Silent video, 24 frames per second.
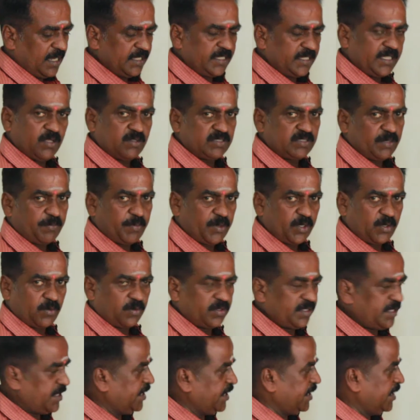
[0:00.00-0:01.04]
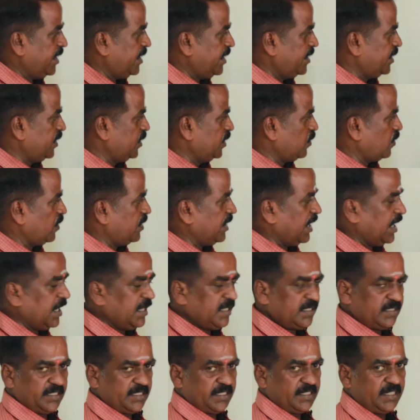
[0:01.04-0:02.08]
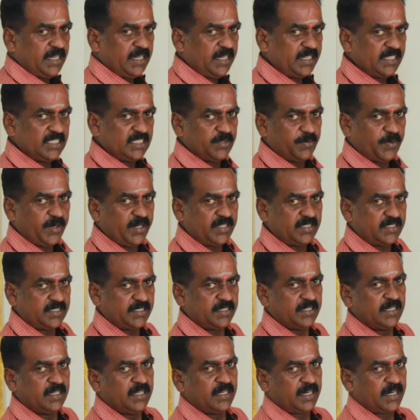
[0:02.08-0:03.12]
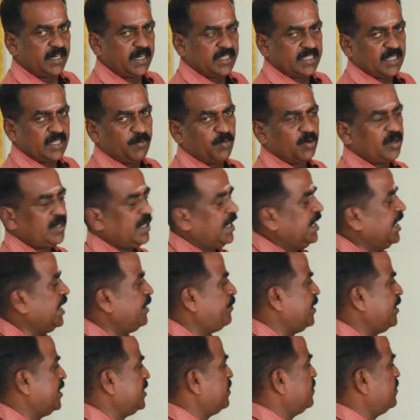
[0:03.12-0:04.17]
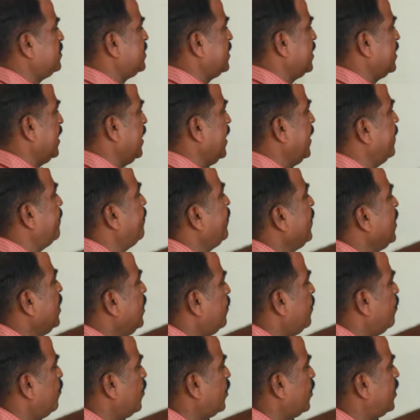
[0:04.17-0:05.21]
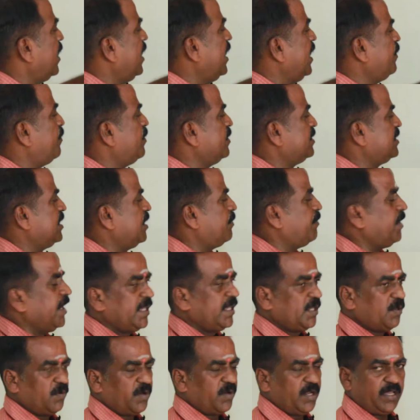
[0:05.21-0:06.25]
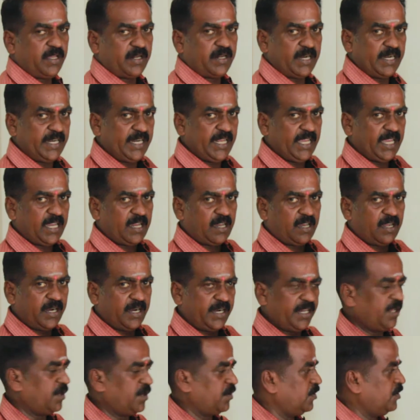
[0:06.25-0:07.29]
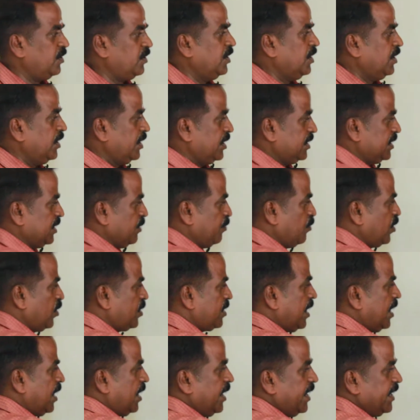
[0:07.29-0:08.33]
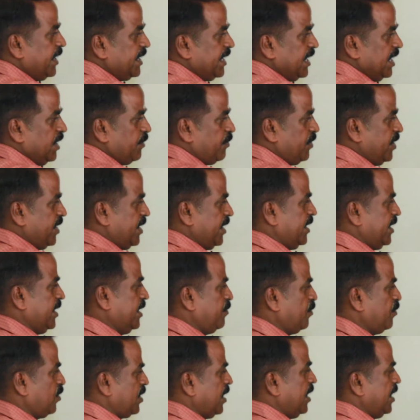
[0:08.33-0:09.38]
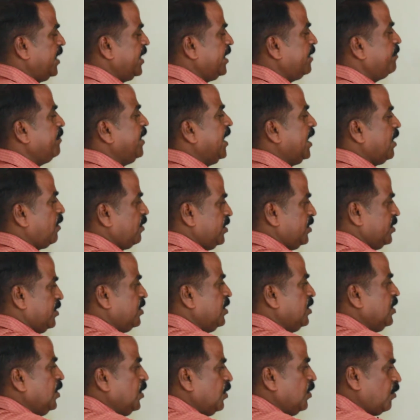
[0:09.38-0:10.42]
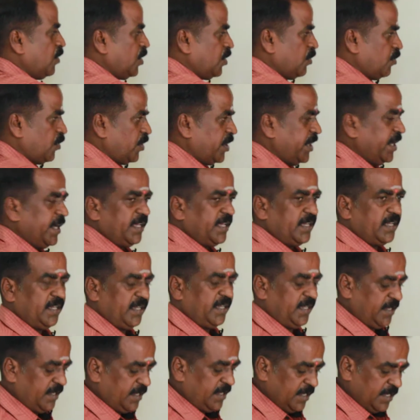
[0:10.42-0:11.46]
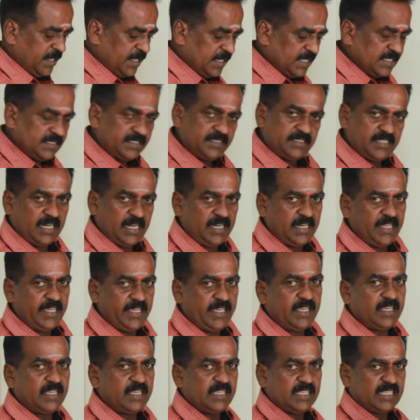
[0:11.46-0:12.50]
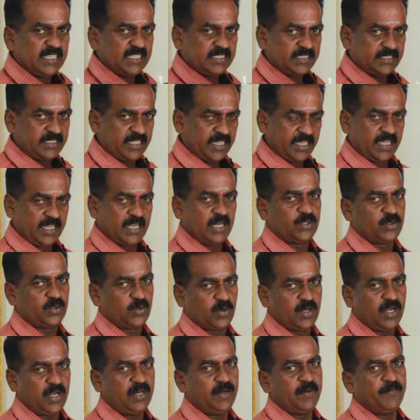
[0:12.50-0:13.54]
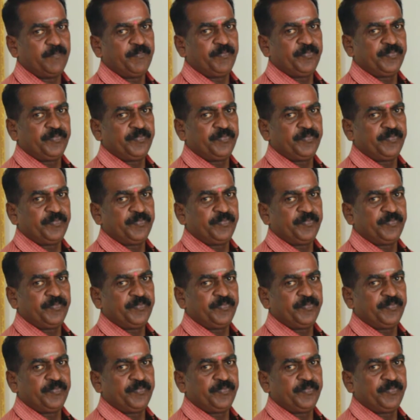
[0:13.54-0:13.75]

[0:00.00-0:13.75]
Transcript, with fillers: அதுக்கு ஏதோ சப்போர்ட் கொடுத்துட்டீங்க இது ஒரு நாலஞ்சு எட்டு இன்ச்சு போயிடுச்சு கிட்டத்தட்ட முக்கால் அடி போயிடுச்சு வச்சுங்களேன் முக்கால் அடி போயிடுச்சுன்னா பாக்கி ஒரு ரெண்டே கால் அடி இருக்கும் இந்த முக்கால் அடிக்கு என்ன பண்ணுறீங்க முக்கால் அடி மேலே கொஞ்சம் ஒரு ஒரு அடிக்கு ஜல்லி செங்கல் துகள்